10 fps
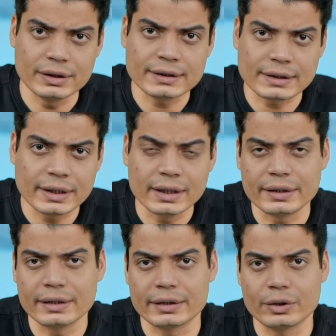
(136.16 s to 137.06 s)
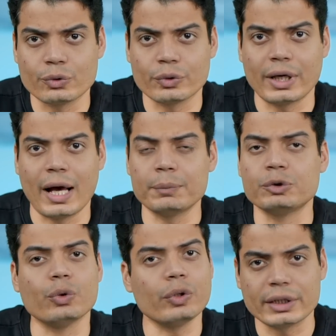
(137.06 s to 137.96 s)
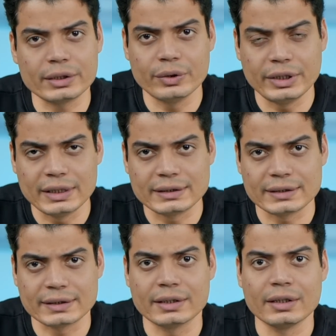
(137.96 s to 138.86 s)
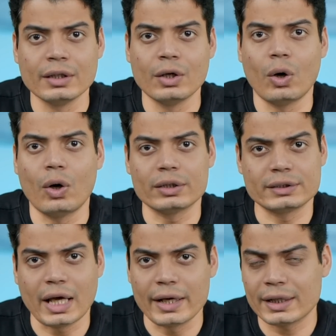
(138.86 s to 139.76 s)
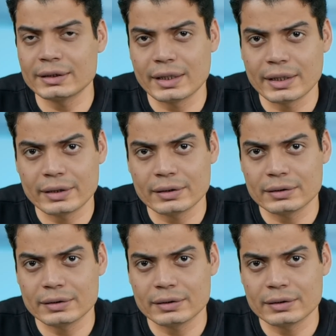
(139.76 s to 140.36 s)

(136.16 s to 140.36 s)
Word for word: इसलिए गलती करते हो क्योंकि आप शुरू करते हो डीएसए से और सारा का सारा